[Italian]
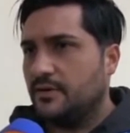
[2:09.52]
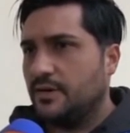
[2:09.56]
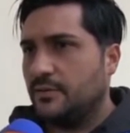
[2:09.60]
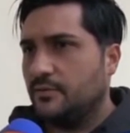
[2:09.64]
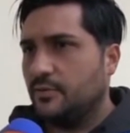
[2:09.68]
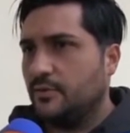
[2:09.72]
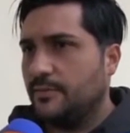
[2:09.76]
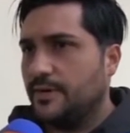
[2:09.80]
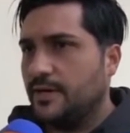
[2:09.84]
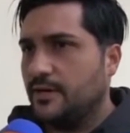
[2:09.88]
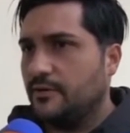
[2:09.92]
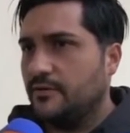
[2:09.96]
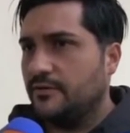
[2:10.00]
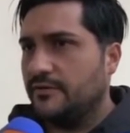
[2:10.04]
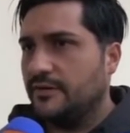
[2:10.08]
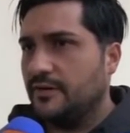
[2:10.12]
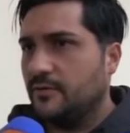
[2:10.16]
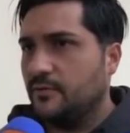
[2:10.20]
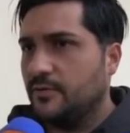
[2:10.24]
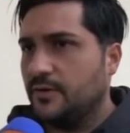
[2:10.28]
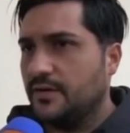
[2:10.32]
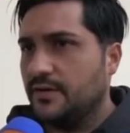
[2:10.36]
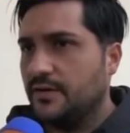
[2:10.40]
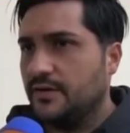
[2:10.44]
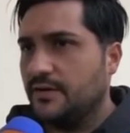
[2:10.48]
la Propello
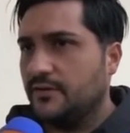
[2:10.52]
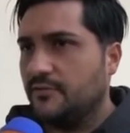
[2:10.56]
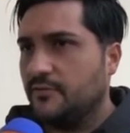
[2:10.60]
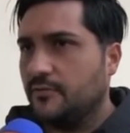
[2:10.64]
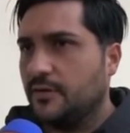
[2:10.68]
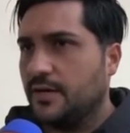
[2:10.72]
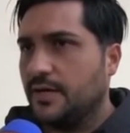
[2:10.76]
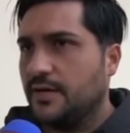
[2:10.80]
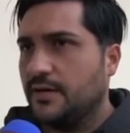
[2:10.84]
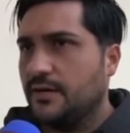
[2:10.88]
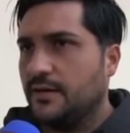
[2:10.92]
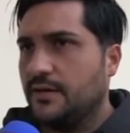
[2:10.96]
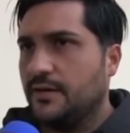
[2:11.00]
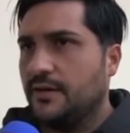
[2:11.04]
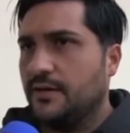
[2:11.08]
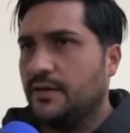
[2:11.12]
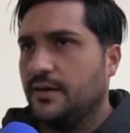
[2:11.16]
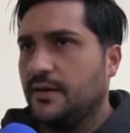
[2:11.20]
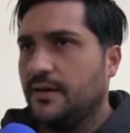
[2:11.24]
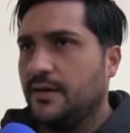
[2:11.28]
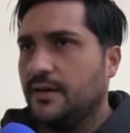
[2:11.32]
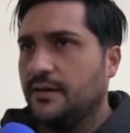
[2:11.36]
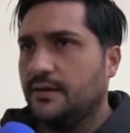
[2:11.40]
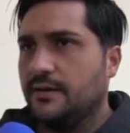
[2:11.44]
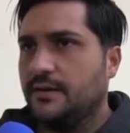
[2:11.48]
sia una delle squadre
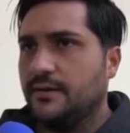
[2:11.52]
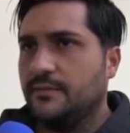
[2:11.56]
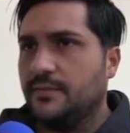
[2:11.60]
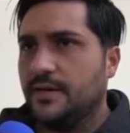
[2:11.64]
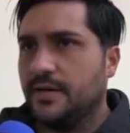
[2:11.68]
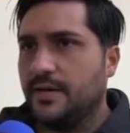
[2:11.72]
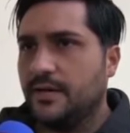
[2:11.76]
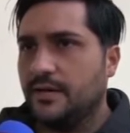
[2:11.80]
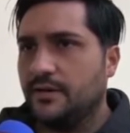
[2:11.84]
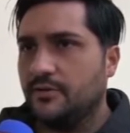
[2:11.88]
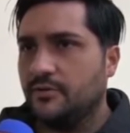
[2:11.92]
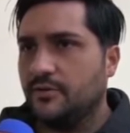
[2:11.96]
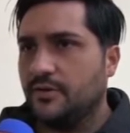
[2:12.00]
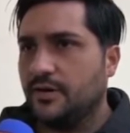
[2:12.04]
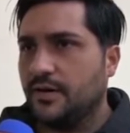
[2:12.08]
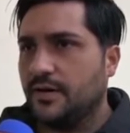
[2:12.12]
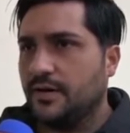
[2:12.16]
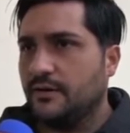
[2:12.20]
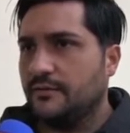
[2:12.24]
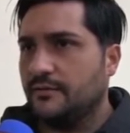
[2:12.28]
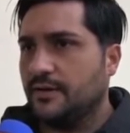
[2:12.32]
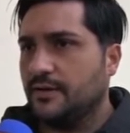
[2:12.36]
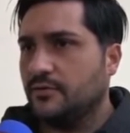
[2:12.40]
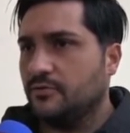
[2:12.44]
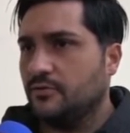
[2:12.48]
che anche magari non
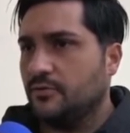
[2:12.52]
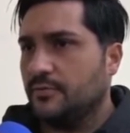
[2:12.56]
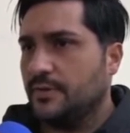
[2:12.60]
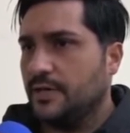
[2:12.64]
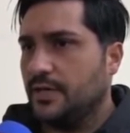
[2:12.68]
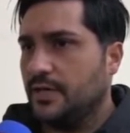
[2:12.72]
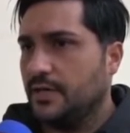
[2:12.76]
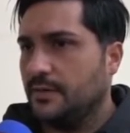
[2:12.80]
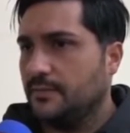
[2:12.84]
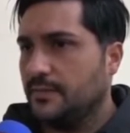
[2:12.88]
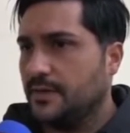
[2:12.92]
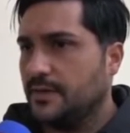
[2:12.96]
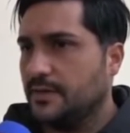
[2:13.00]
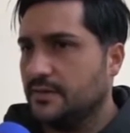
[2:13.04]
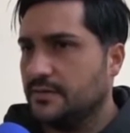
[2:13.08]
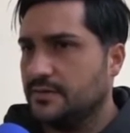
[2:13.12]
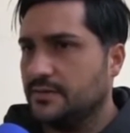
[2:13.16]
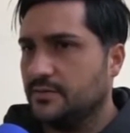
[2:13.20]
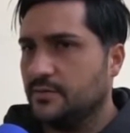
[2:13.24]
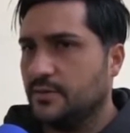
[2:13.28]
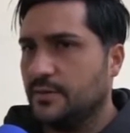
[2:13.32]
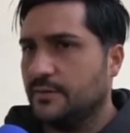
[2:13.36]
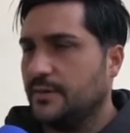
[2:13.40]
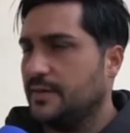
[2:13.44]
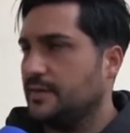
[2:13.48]
arrivando prima
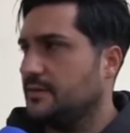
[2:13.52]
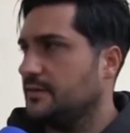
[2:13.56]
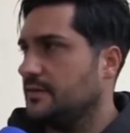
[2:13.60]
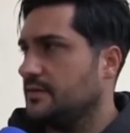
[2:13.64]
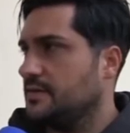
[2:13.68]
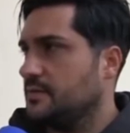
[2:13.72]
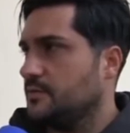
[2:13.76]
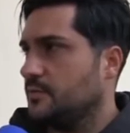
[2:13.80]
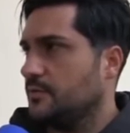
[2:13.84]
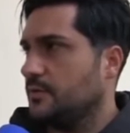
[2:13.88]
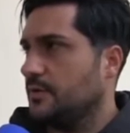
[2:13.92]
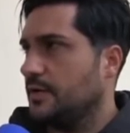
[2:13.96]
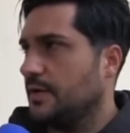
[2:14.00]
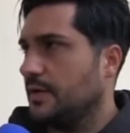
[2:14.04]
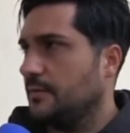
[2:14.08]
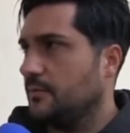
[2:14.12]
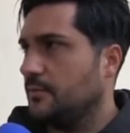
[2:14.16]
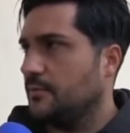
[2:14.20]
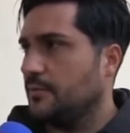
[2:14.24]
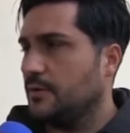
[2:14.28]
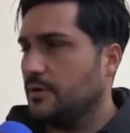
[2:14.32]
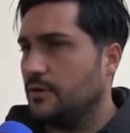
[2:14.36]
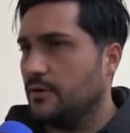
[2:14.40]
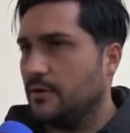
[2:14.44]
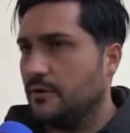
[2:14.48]
sicuramente
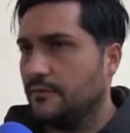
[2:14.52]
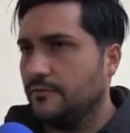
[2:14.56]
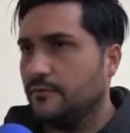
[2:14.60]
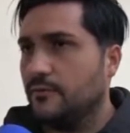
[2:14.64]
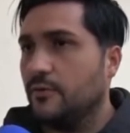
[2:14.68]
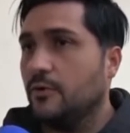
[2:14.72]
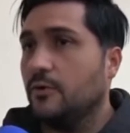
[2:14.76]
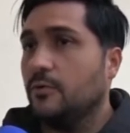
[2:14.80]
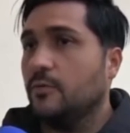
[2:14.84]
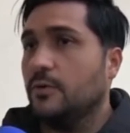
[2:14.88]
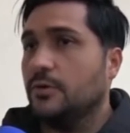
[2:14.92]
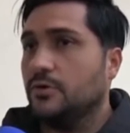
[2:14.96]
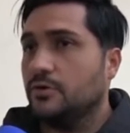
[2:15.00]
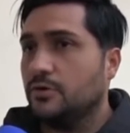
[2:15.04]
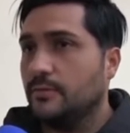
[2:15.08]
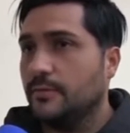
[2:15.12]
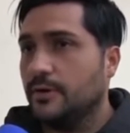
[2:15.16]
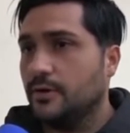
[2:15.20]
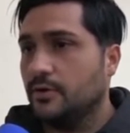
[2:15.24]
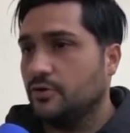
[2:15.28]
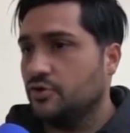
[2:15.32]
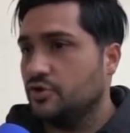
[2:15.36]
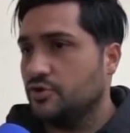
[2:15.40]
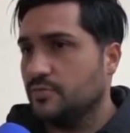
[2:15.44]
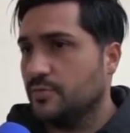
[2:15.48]
disputeremo i playoff o
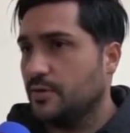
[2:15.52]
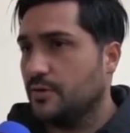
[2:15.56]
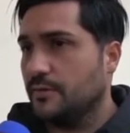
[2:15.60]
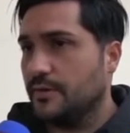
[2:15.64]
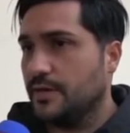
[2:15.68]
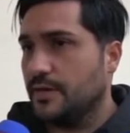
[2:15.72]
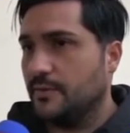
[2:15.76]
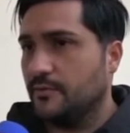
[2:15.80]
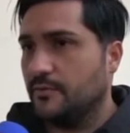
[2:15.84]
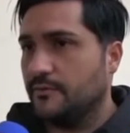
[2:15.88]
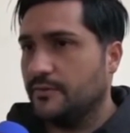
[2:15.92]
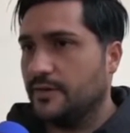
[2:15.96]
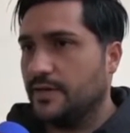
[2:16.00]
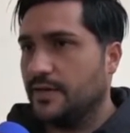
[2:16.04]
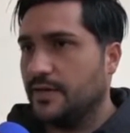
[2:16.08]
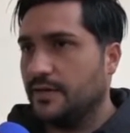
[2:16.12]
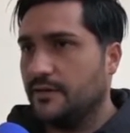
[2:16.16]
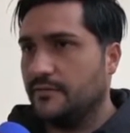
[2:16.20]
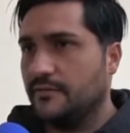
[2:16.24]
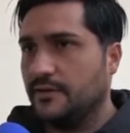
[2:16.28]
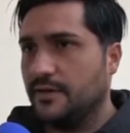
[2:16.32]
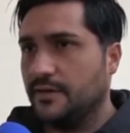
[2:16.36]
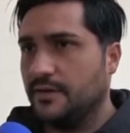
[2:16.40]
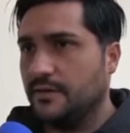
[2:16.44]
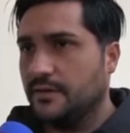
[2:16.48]
quantomeno ci proveremo fino
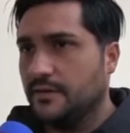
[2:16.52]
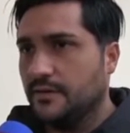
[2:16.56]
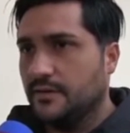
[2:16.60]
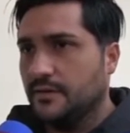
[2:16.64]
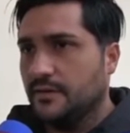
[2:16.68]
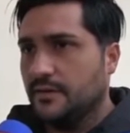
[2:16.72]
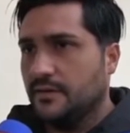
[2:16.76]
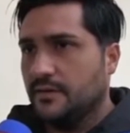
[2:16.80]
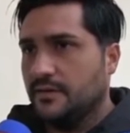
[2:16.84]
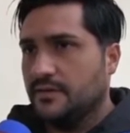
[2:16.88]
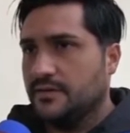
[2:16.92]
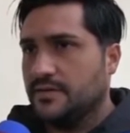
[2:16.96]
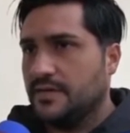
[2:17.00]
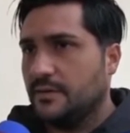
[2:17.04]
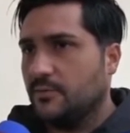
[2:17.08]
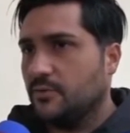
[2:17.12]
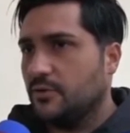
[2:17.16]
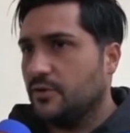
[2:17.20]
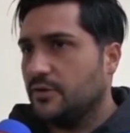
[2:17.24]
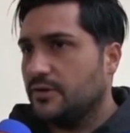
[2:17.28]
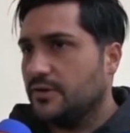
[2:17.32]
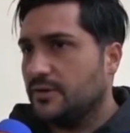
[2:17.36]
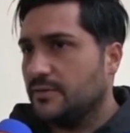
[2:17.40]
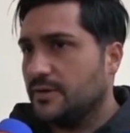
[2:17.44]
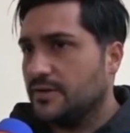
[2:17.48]
alla fine. Siamo
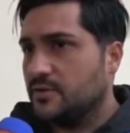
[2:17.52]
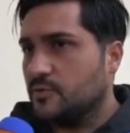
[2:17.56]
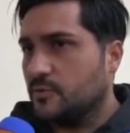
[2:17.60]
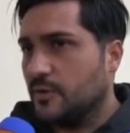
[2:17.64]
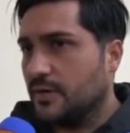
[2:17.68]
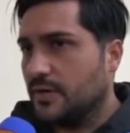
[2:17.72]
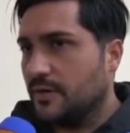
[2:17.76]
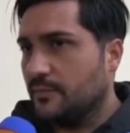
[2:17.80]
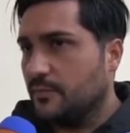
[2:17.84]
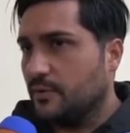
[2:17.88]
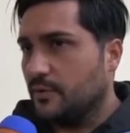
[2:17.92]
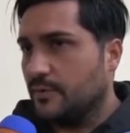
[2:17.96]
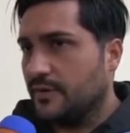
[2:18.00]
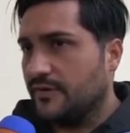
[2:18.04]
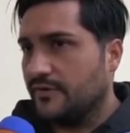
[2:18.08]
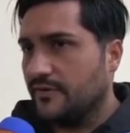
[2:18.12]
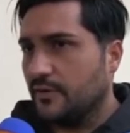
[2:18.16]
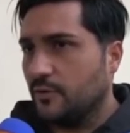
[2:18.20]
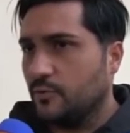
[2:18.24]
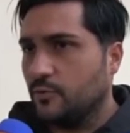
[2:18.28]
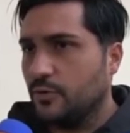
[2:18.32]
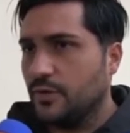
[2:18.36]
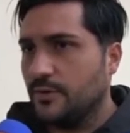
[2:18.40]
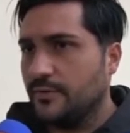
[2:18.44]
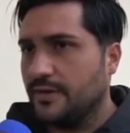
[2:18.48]
un'ottima squadra, abbiamo perso
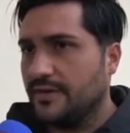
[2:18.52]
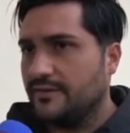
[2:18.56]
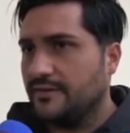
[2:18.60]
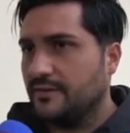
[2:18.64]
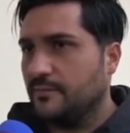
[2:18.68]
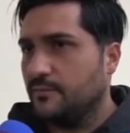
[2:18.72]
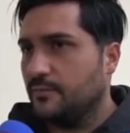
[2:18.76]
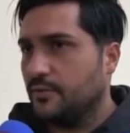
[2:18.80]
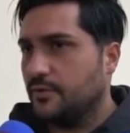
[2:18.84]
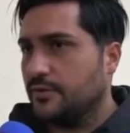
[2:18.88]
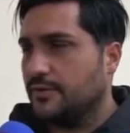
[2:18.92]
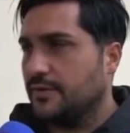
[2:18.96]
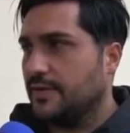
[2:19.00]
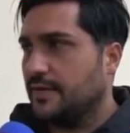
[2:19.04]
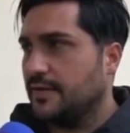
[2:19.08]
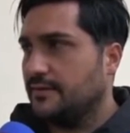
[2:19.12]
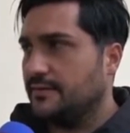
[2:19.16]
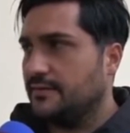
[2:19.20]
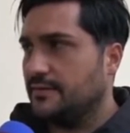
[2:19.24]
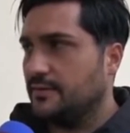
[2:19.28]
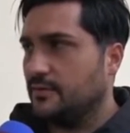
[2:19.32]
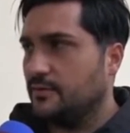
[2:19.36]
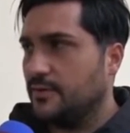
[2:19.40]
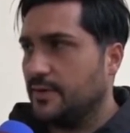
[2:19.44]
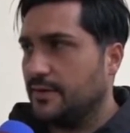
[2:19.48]
alcuni pezzi
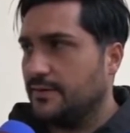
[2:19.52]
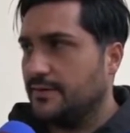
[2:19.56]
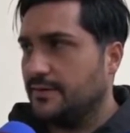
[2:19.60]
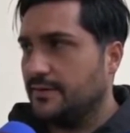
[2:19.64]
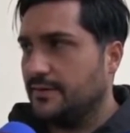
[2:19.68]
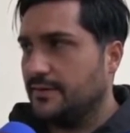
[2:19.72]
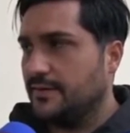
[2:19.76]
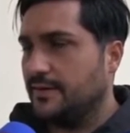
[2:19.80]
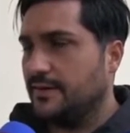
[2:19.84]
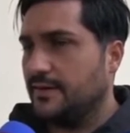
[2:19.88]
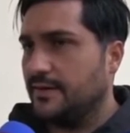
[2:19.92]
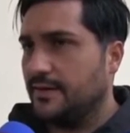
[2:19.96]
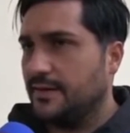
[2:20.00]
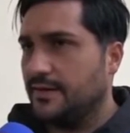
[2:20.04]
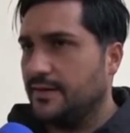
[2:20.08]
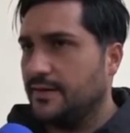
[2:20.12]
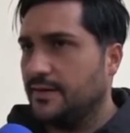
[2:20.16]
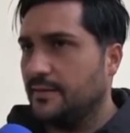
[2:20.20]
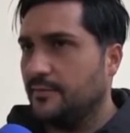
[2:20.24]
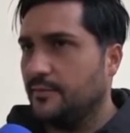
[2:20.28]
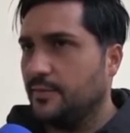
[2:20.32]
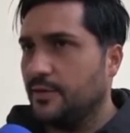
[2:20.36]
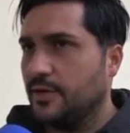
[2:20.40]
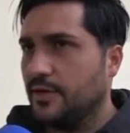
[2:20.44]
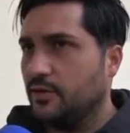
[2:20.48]
importanti durante il
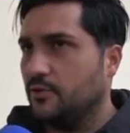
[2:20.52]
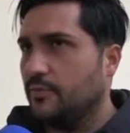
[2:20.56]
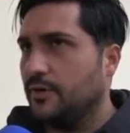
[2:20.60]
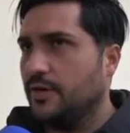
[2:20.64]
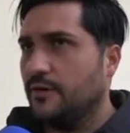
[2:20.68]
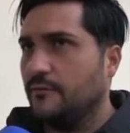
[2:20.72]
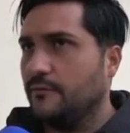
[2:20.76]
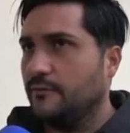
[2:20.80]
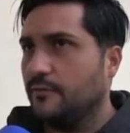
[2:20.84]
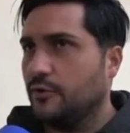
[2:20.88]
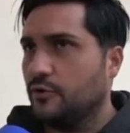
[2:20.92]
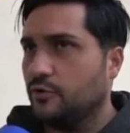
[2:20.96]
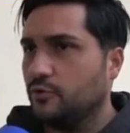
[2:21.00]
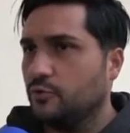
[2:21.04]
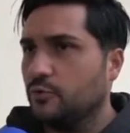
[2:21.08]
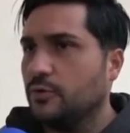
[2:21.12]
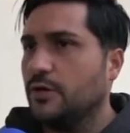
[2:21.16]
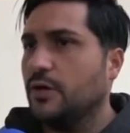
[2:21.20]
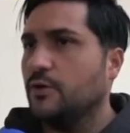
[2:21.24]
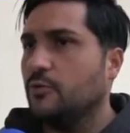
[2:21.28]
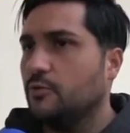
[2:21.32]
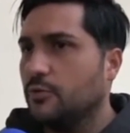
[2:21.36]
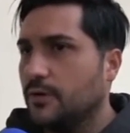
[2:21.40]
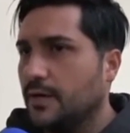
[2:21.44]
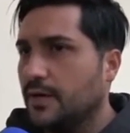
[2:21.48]
campionato per
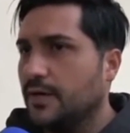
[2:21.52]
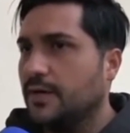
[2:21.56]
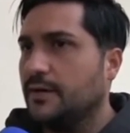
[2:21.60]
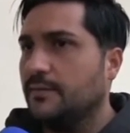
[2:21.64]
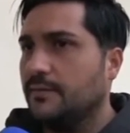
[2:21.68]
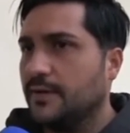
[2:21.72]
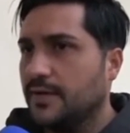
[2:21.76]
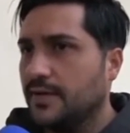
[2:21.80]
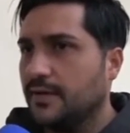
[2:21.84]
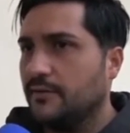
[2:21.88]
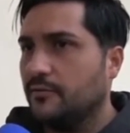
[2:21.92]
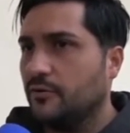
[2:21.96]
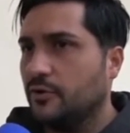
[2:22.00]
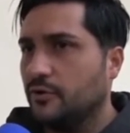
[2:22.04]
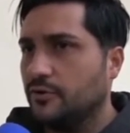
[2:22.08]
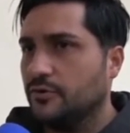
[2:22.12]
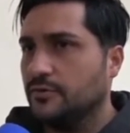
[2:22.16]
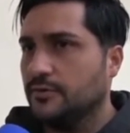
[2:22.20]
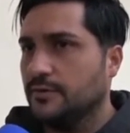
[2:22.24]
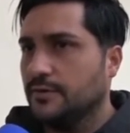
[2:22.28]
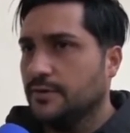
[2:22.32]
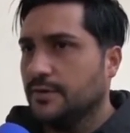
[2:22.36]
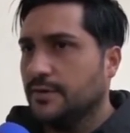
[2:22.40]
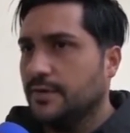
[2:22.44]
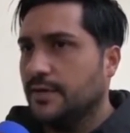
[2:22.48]
infortuni, alcuni anche per
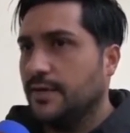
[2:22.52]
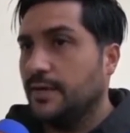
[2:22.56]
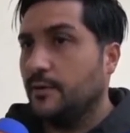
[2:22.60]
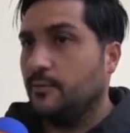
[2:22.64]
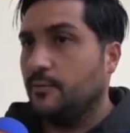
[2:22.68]
lavoro e